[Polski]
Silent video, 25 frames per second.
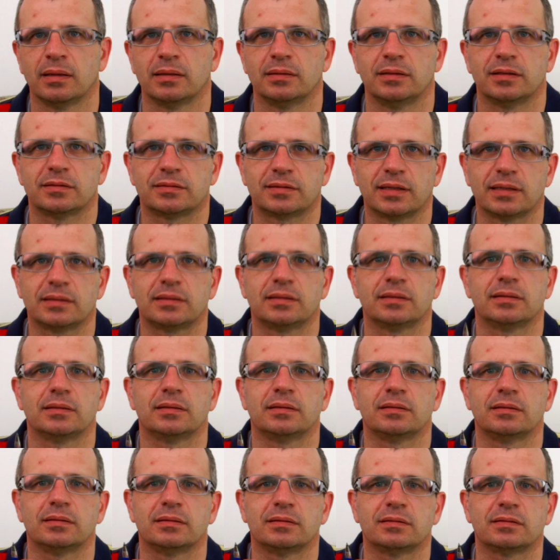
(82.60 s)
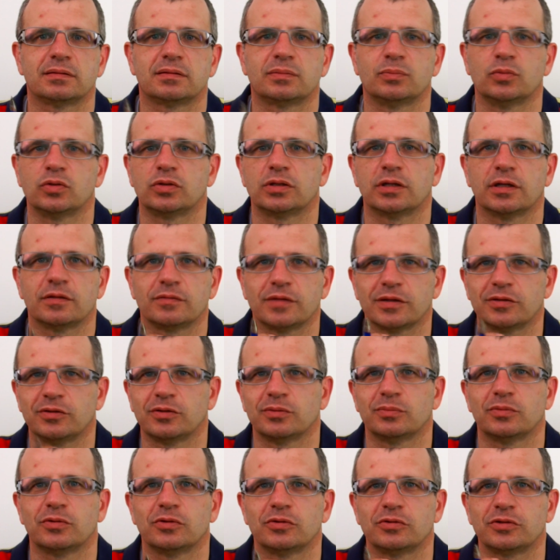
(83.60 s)
Niestety smutna
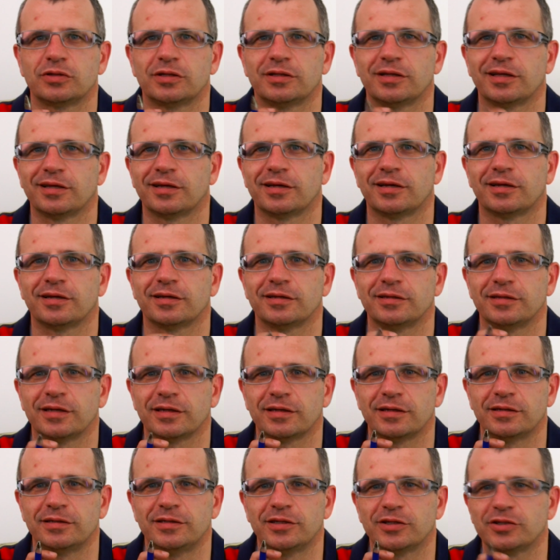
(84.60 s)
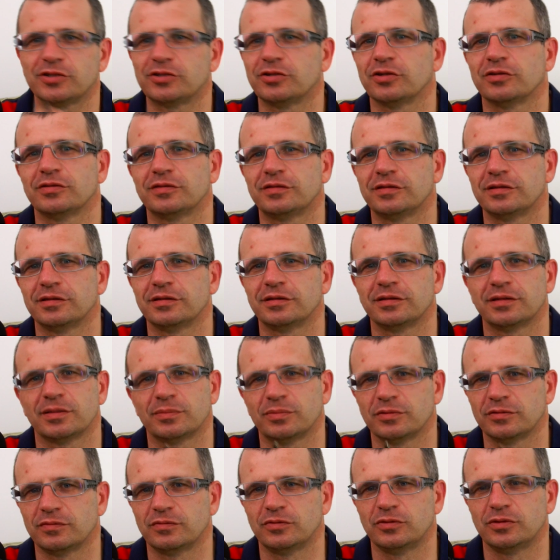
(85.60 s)
wiadomość dla jeżdżących na
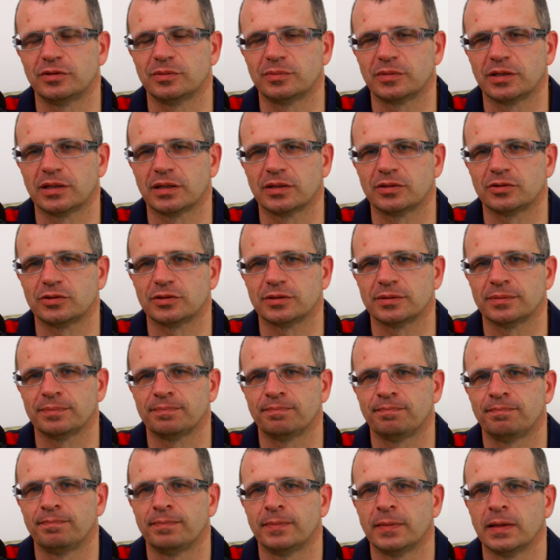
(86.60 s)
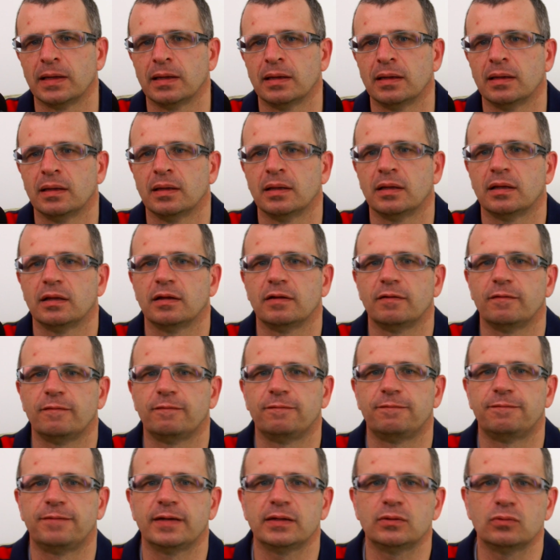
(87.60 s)
podwójnym gazie.
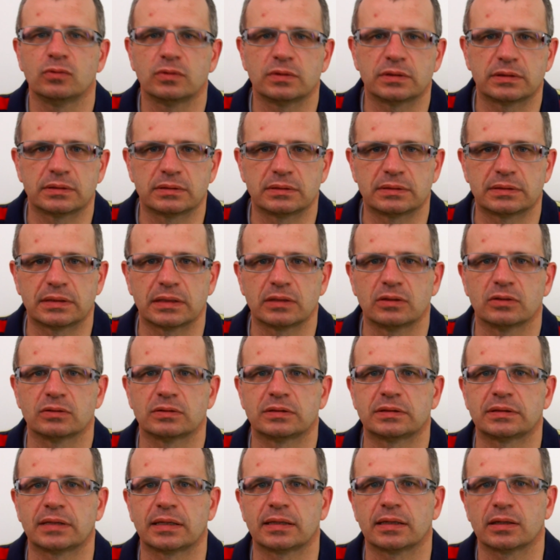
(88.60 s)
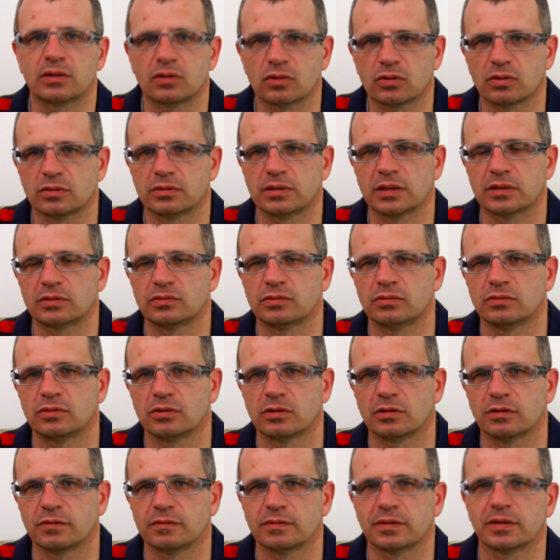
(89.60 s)
Według tego starego kodeksu
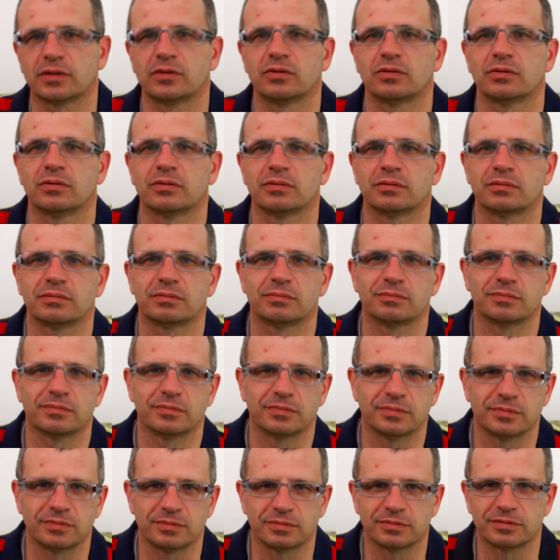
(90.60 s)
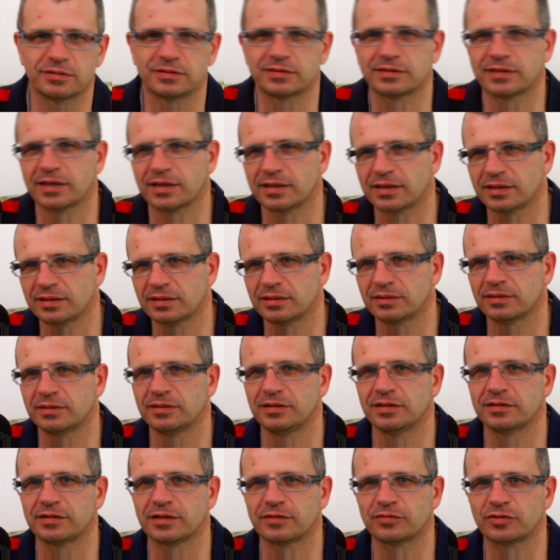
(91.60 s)
drogowego, stare
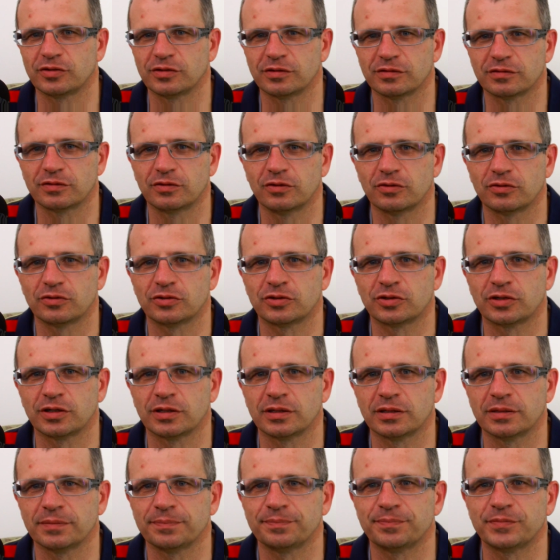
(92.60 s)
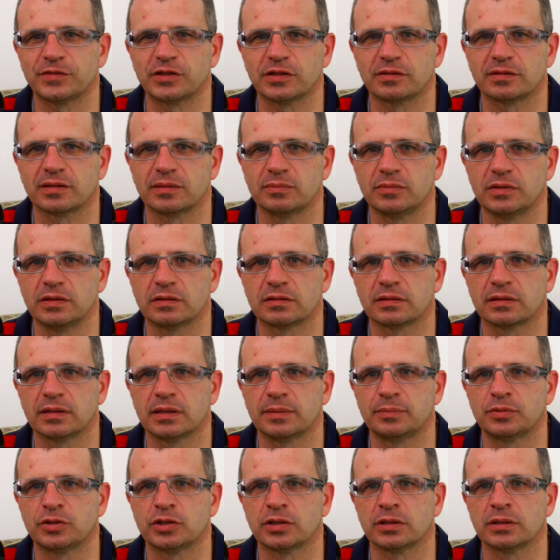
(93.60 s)
nie zawsze jest gorsze, czasami jest
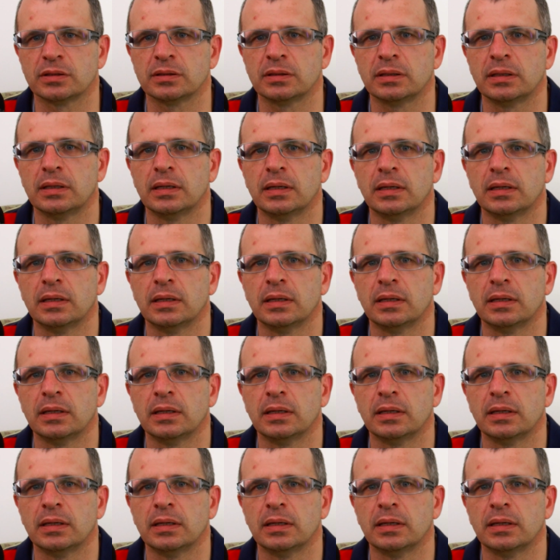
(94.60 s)
lepsze,